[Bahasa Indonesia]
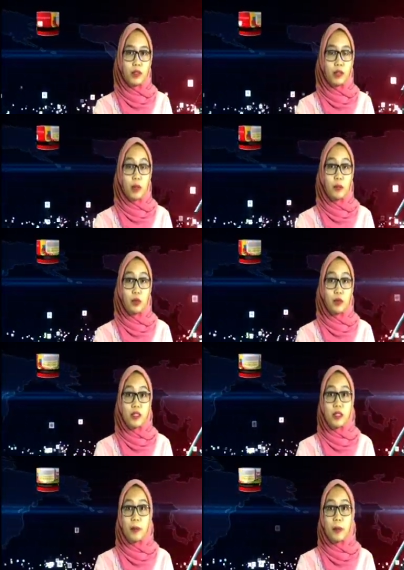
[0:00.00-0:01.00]
sabu
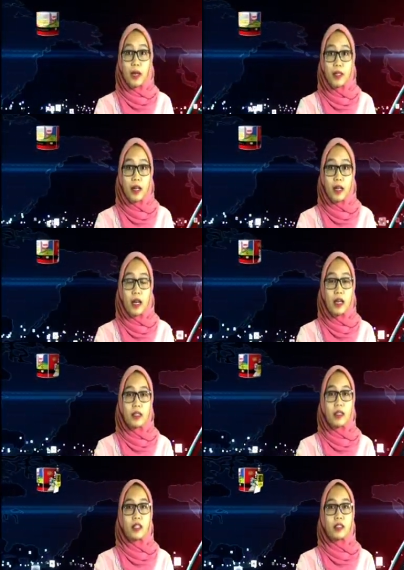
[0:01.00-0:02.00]
siap edar
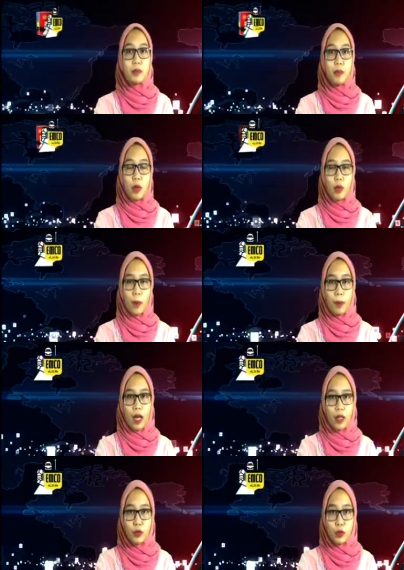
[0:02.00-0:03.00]
yang dibawa
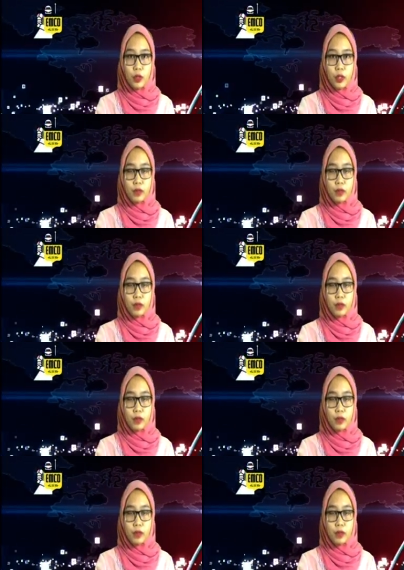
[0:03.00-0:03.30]
pelaku.